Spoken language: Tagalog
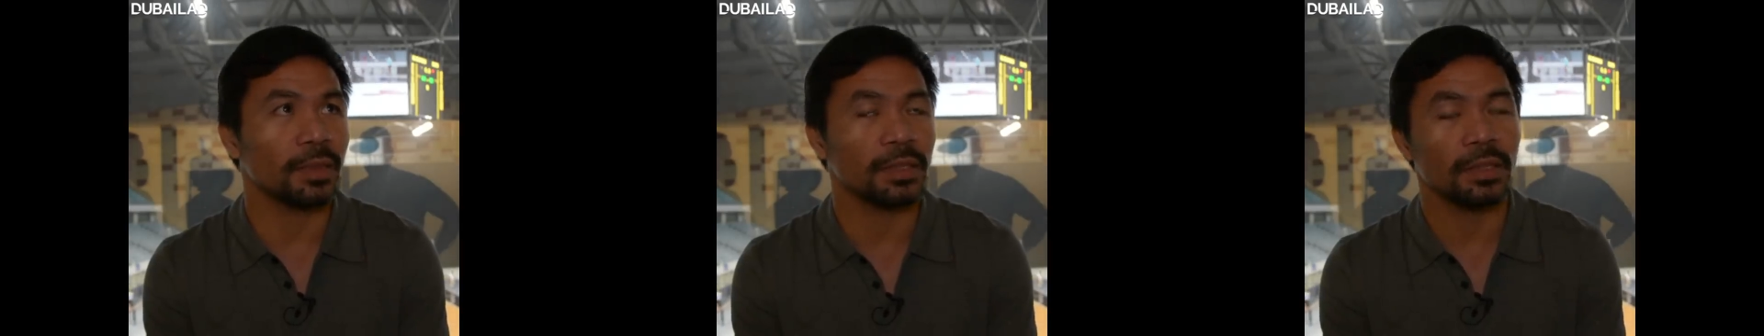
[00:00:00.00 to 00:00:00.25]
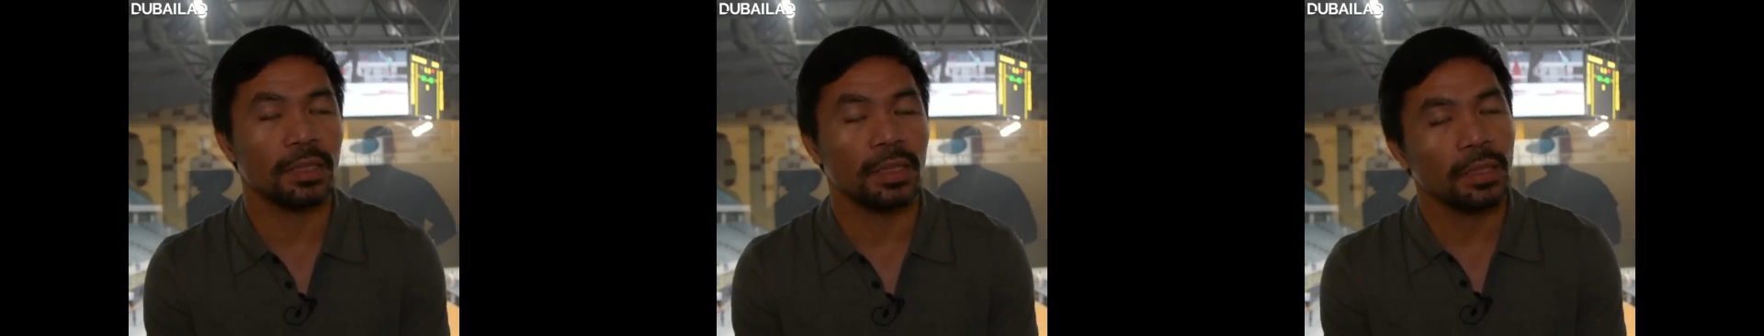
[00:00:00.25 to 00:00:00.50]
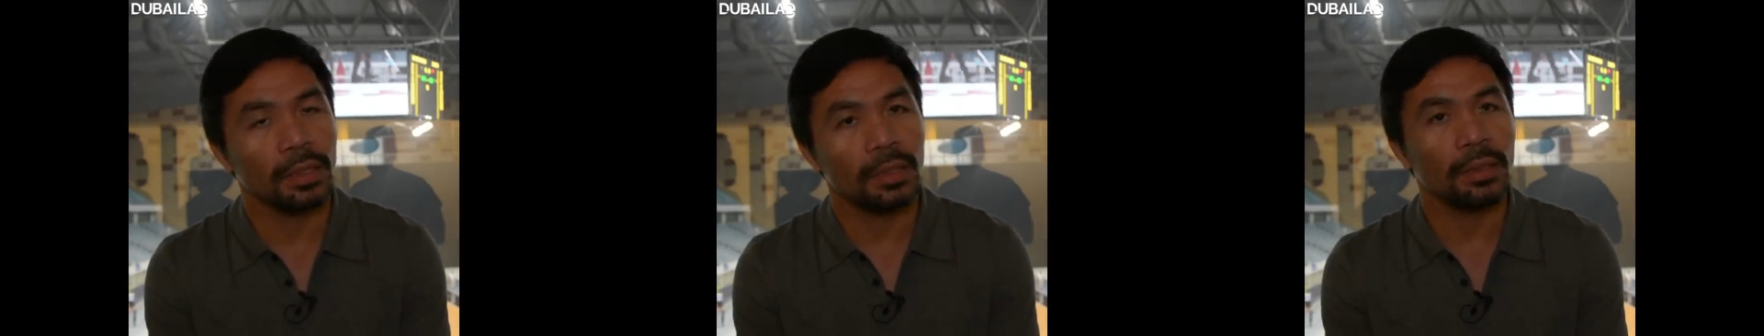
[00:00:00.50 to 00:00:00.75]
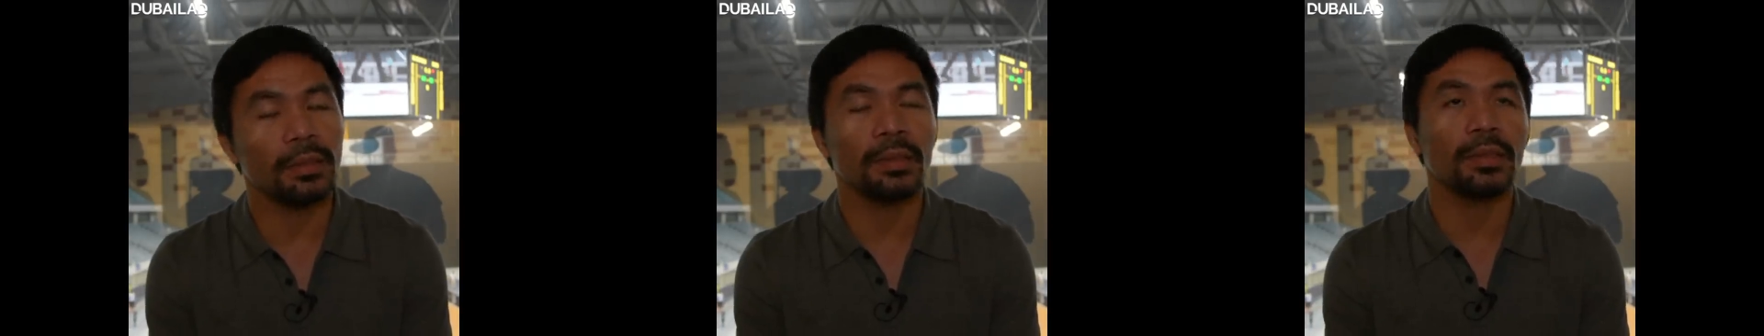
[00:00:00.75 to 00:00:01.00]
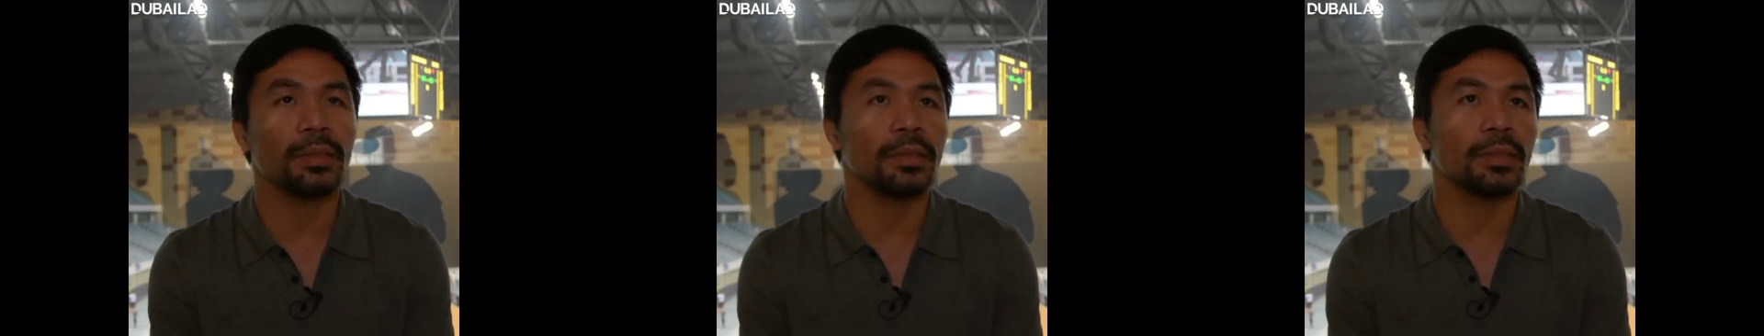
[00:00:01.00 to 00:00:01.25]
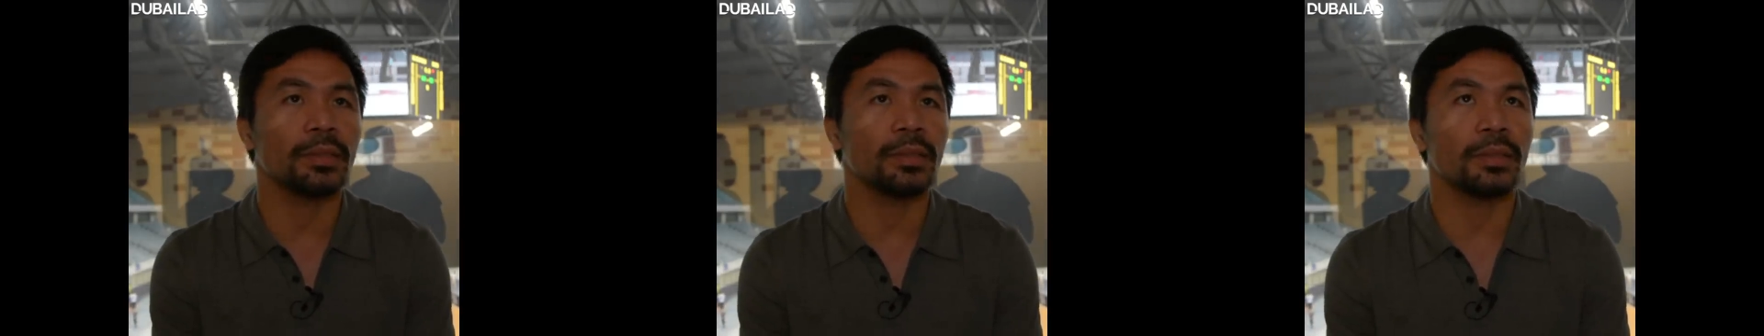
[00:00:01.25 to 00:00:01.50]
But
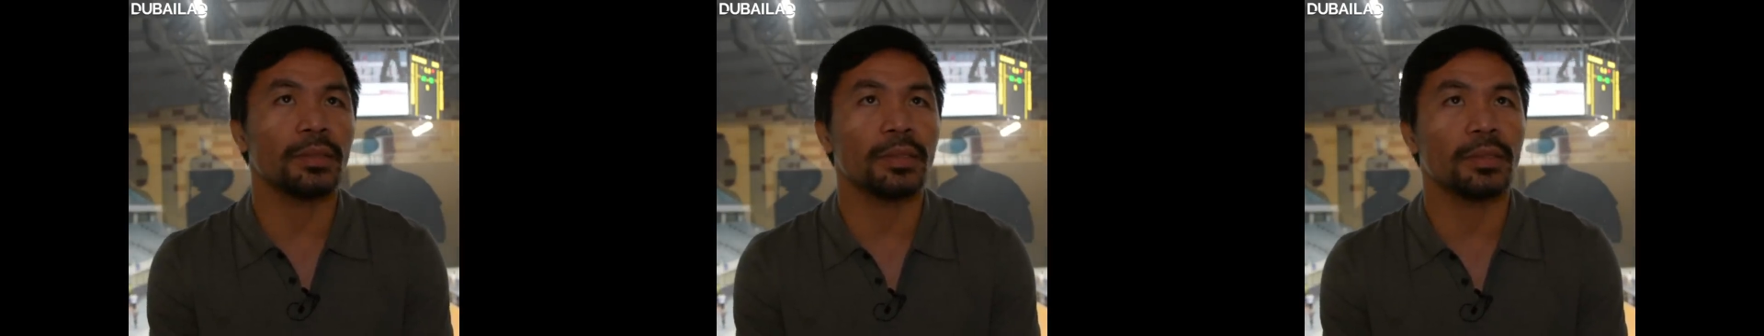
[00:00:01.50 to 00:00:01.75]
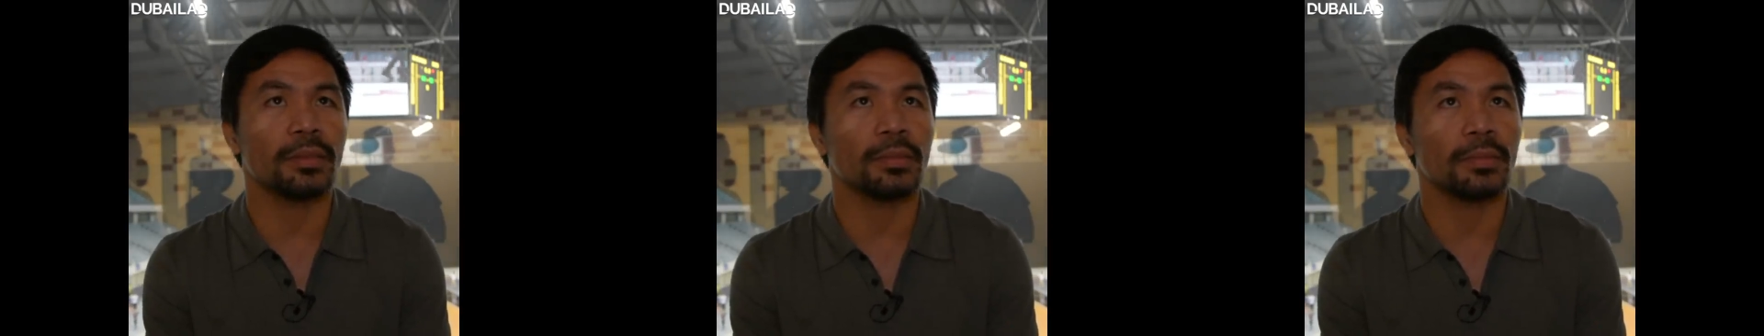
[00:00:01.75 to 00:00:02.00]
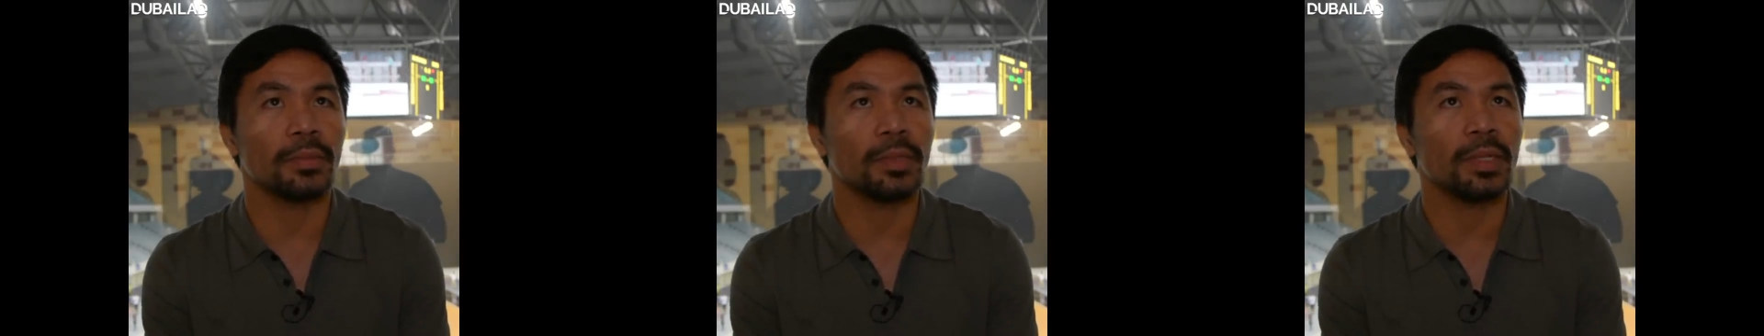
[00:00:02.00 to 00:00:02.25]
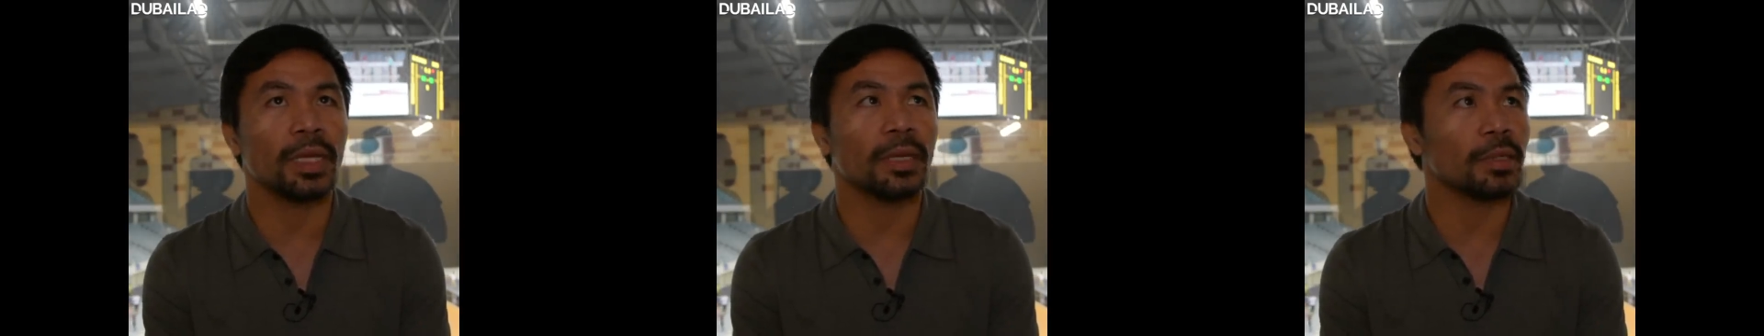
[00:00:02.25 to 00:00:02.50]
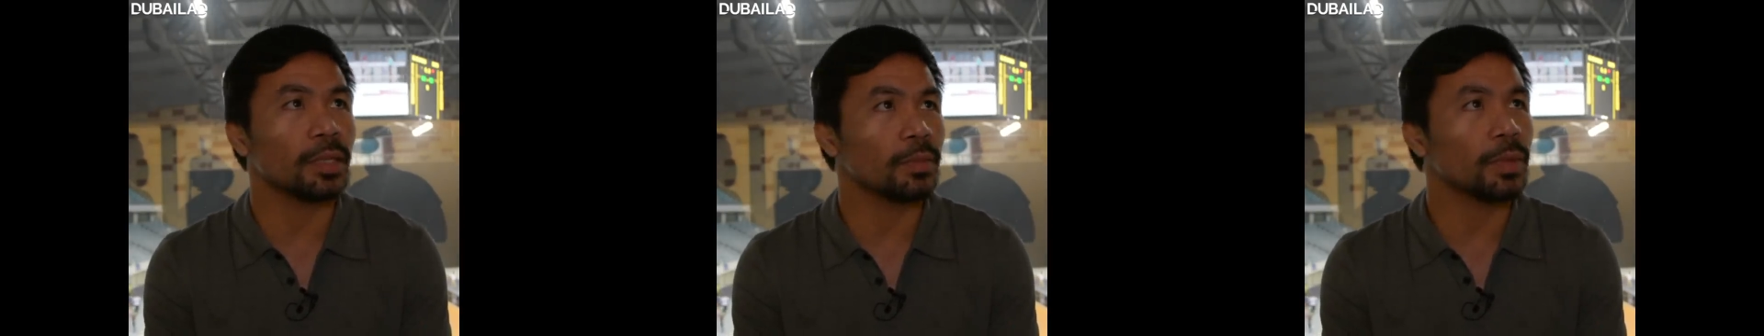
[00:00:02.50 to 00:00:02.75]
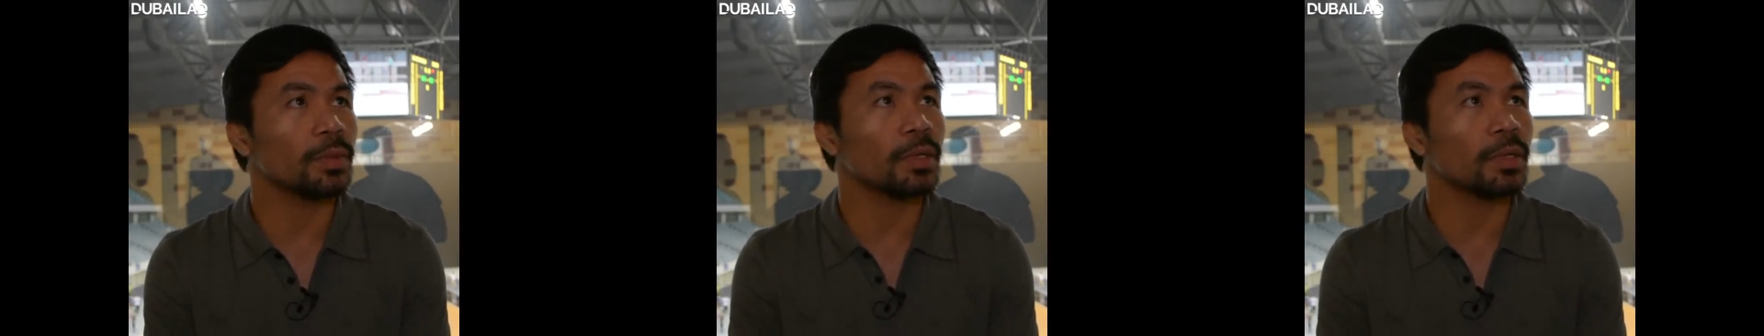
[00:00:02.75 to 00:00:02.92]
you know, working on that, we're